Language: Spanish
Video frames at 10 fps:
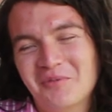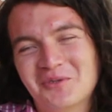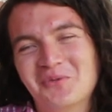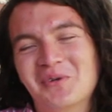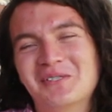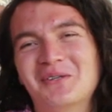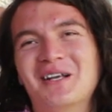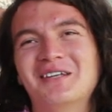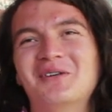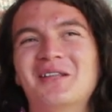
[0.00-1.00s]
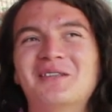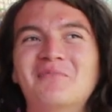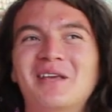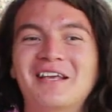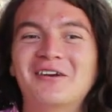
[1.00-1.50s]
por supuesto, de la Ciudad de
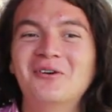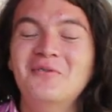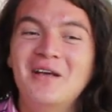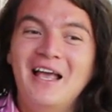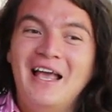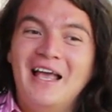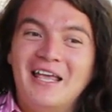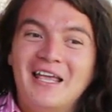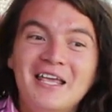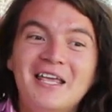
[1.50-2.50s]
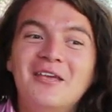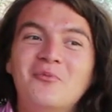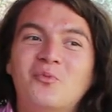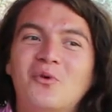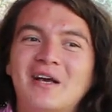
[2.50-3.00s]
México. Y
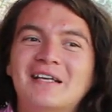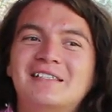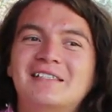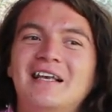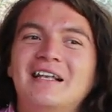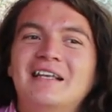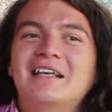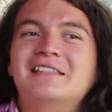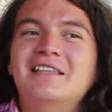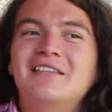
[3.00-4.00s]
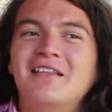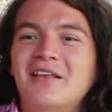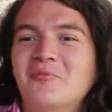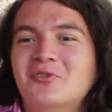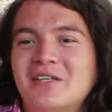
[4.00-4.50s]
pues les
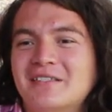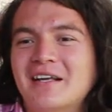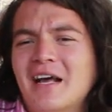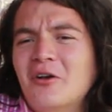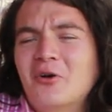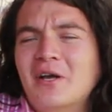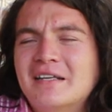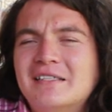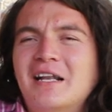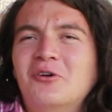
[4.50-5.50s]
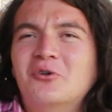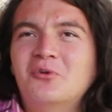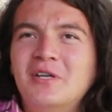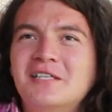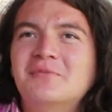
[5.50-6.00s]
intentamos acercar lo que es el
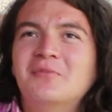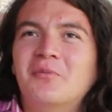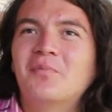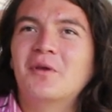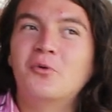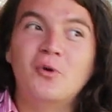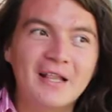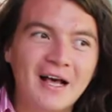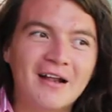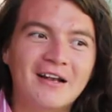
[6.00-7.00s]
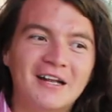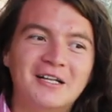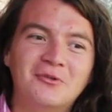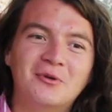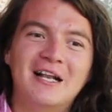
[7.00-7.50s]
ecoturismo, cuidar la
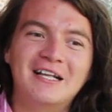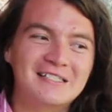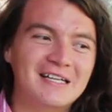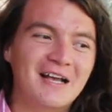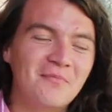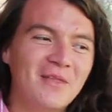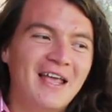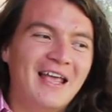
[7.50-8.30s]
naturaleza